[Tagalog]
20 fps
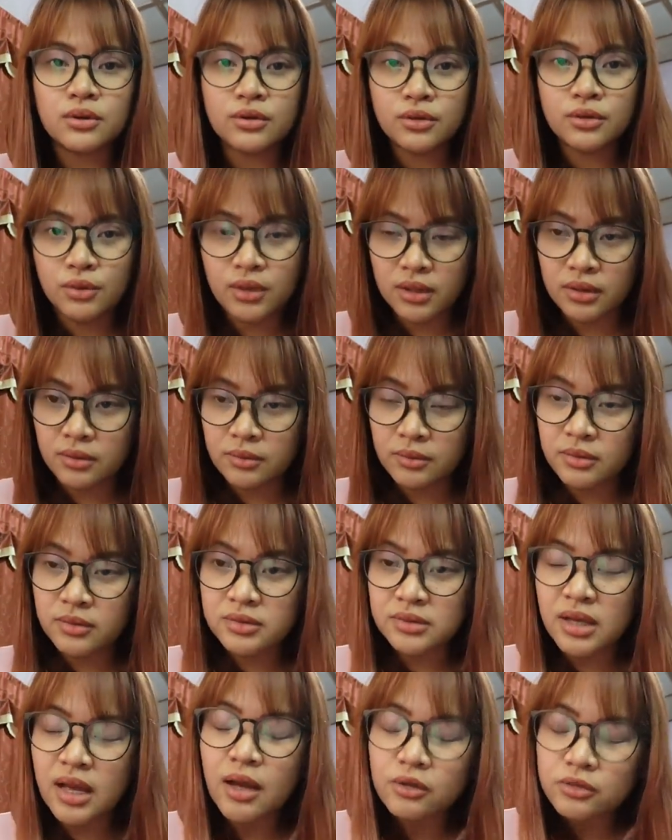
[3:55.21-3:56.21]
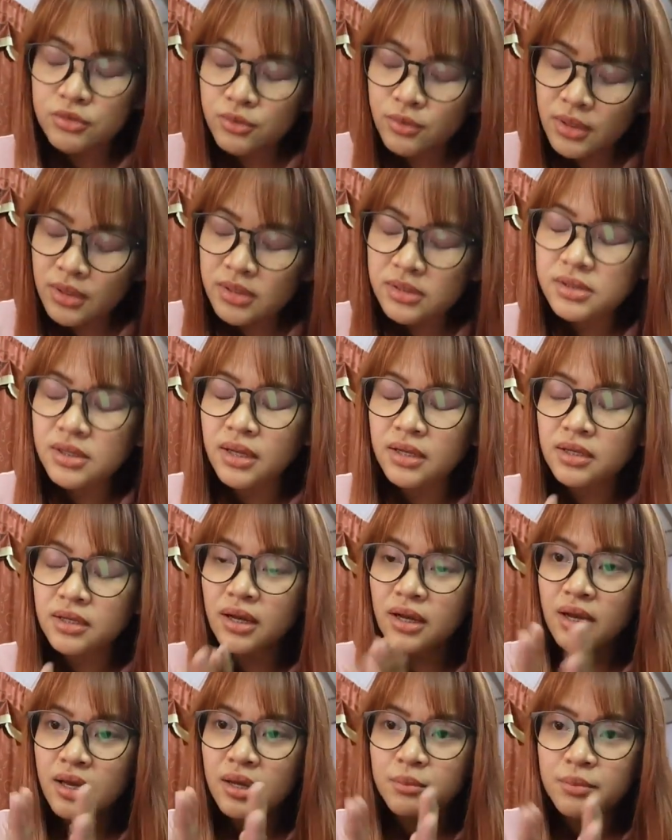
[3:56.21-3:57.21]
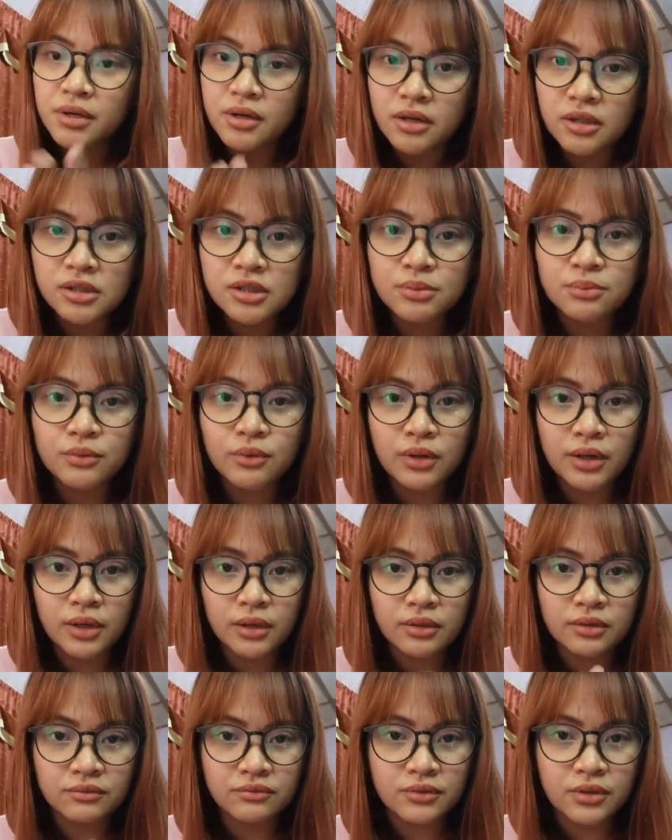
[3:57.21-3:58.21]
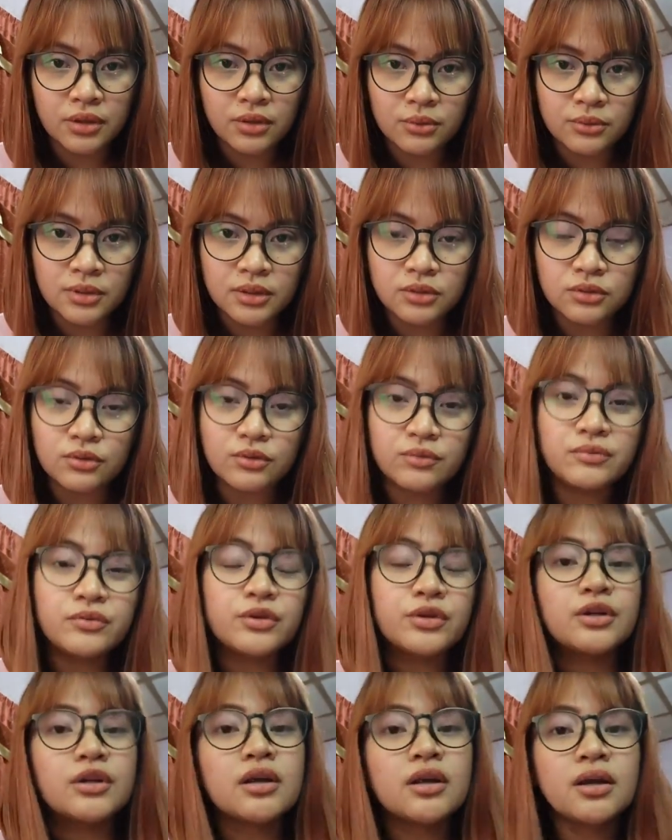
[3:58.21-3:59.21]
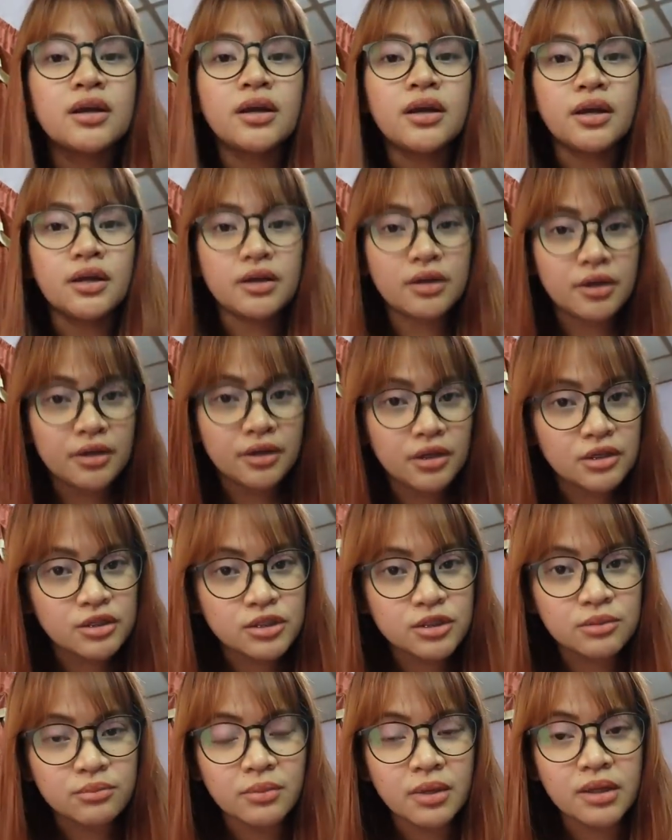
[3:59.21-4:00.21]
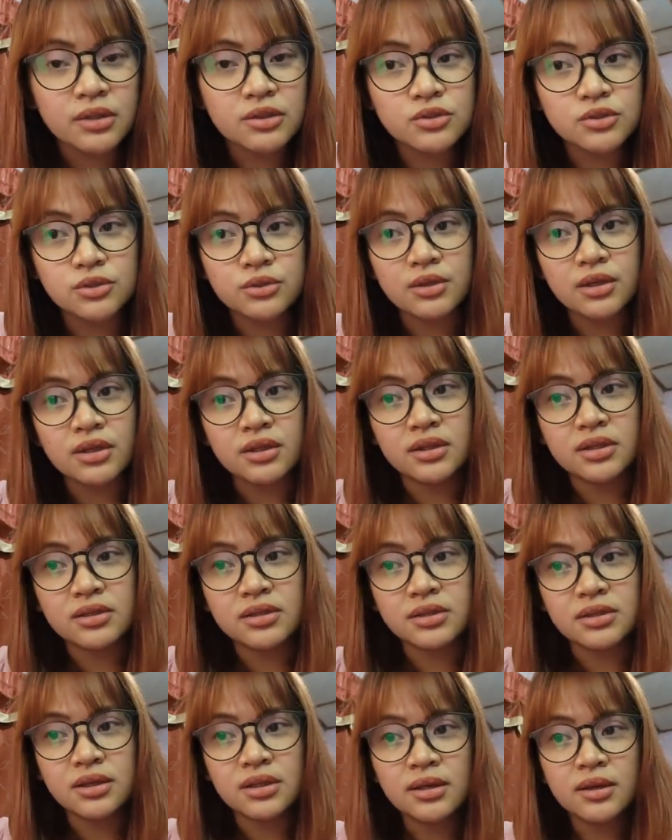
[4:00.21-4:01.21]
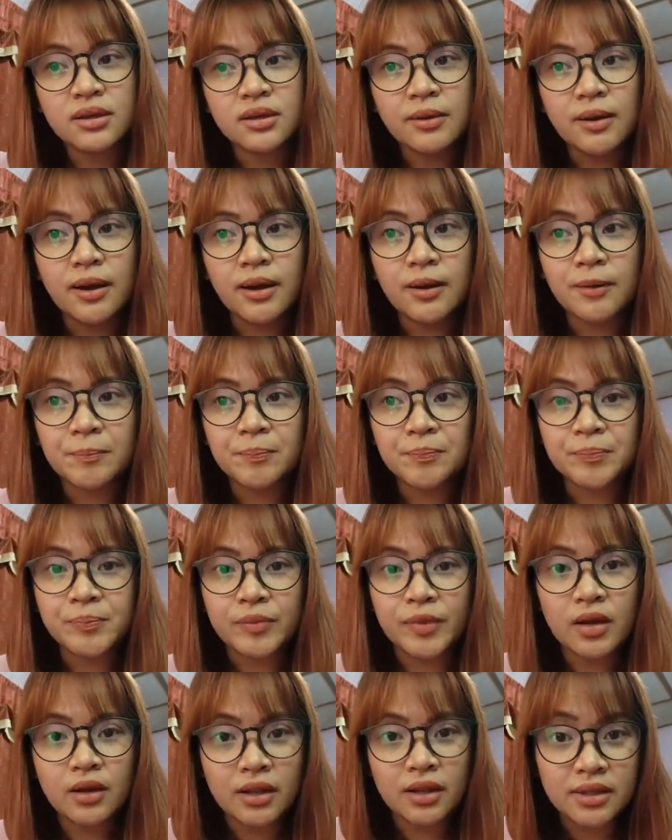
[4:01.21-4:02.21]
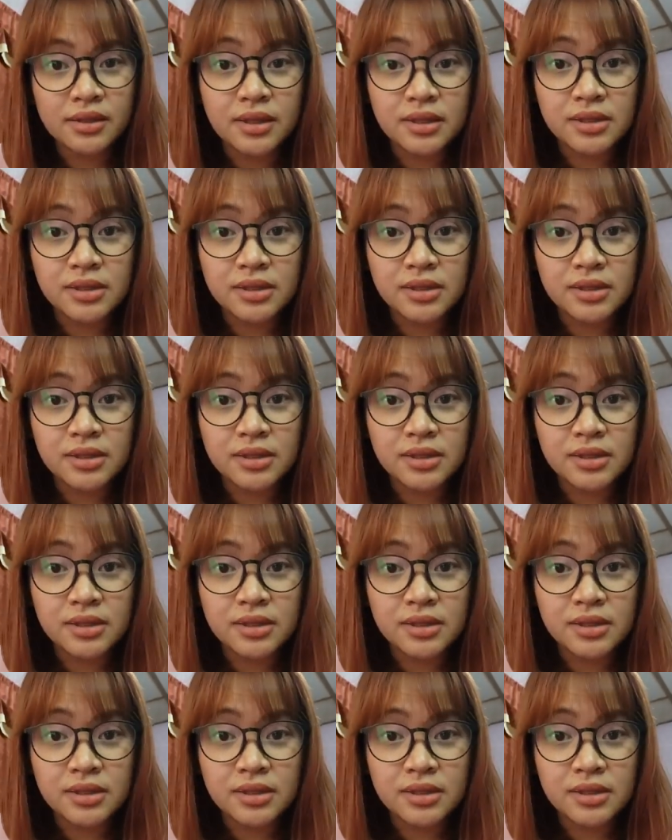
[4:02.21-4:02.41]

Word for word: You can actually, sana ay ma-reach po kayo ng video na to for encouragement during this um, holiday